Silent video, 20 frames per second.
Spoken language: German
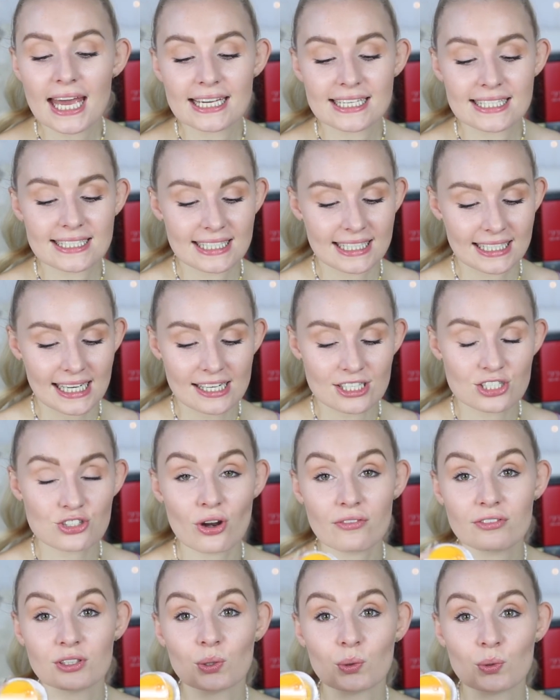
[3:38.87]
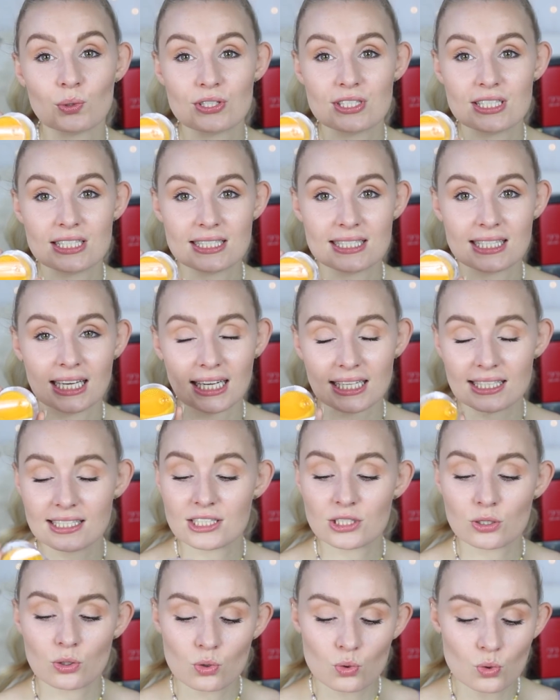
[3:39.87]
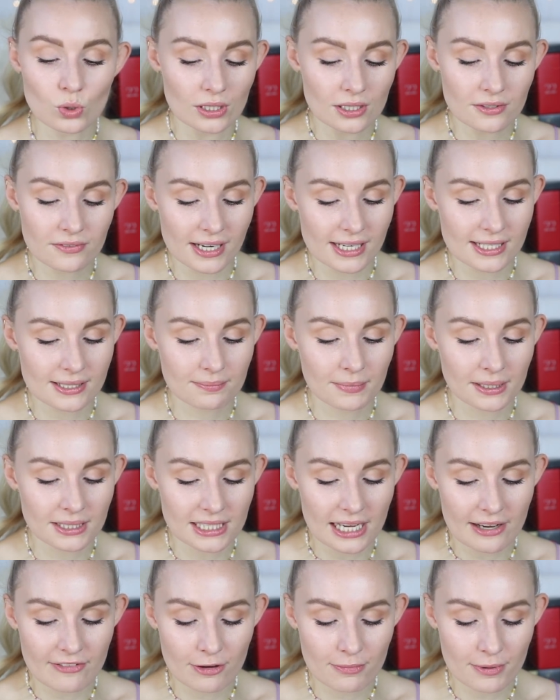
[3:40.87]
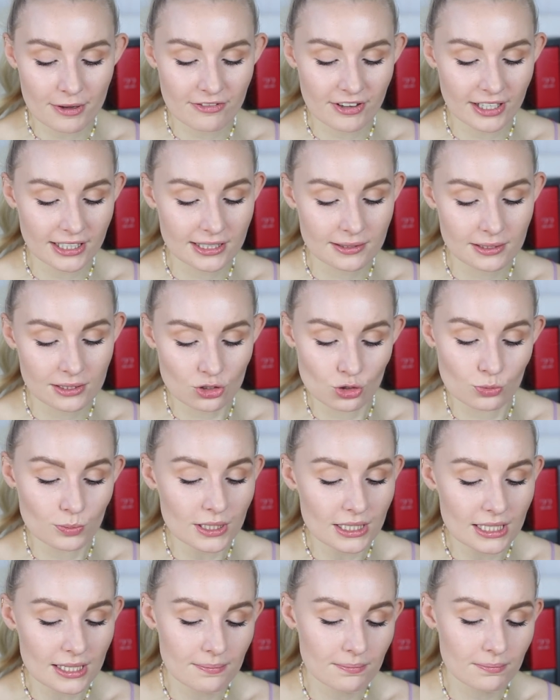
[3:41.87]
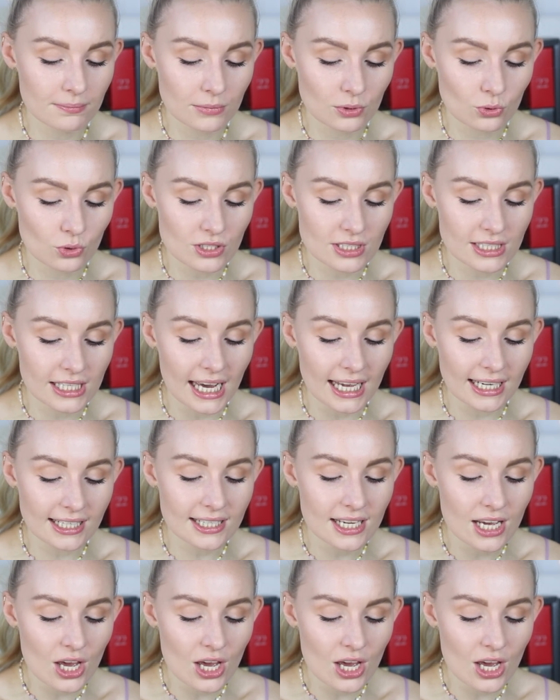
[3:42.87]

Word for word: Diese kleine Travel-Größe ist richtig cool, weil man die einfach perfekt zum Mitnehmen nutzen kann